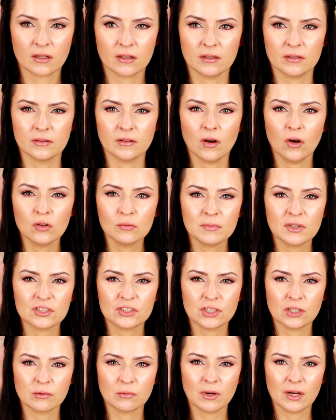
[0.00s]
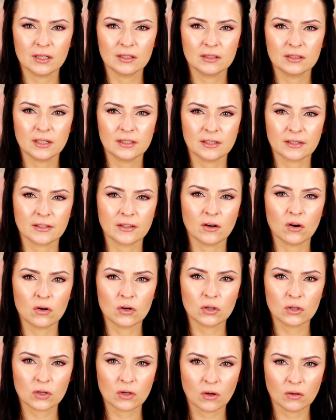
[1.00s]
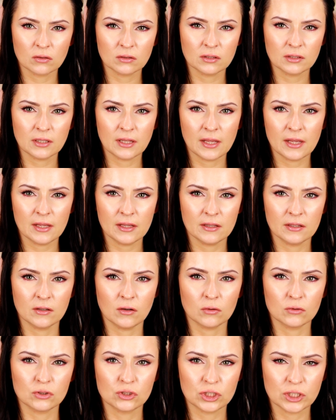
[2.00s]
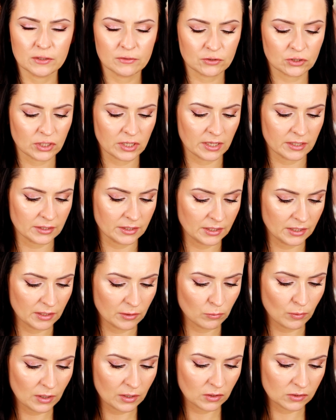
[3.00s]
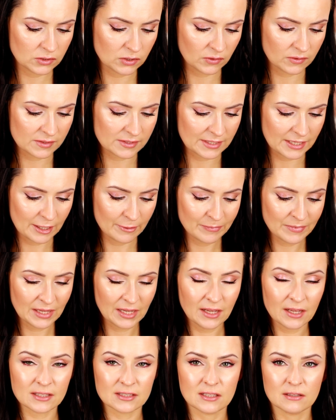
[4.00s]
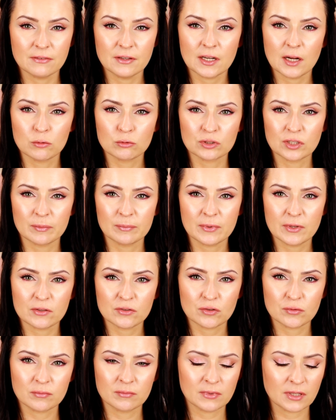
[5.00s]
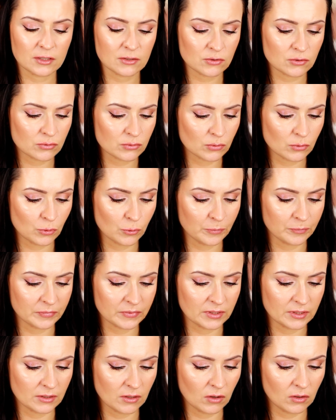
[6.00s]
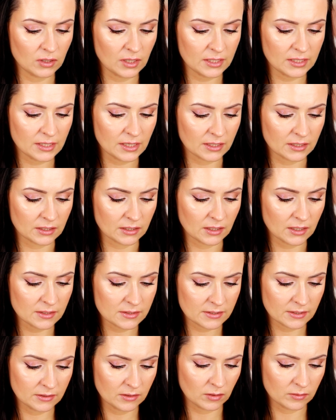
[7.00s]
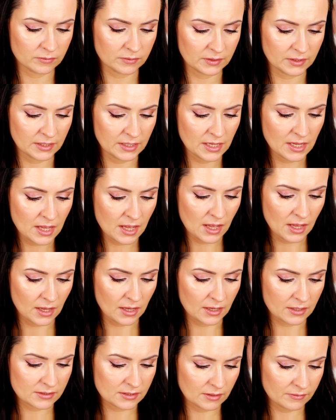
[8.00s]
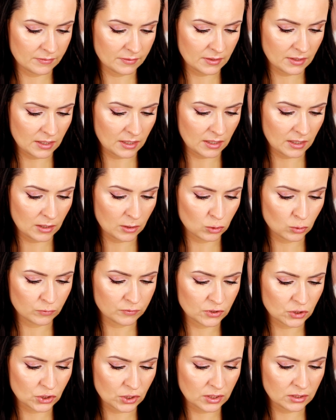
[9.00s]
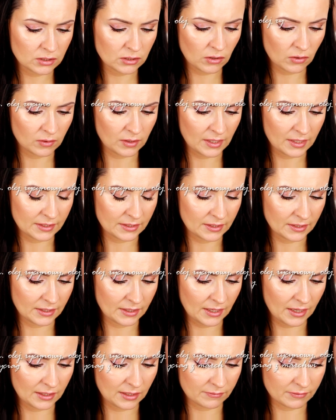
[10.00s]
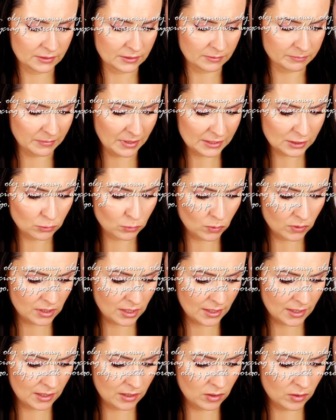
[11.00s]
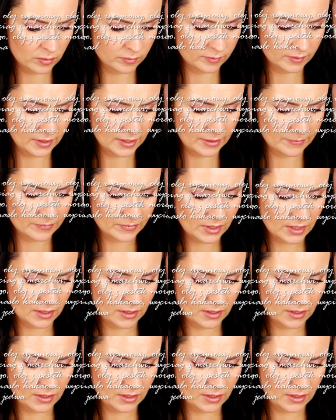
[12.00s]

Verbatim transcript: E, on ma działanie takie ochronne, e, odżywcze i łagodzące. Zawiera już na pierwszym miejscu e, olejek rycynowy. Zawiera również inne olejki, a nawet masło kakaowe,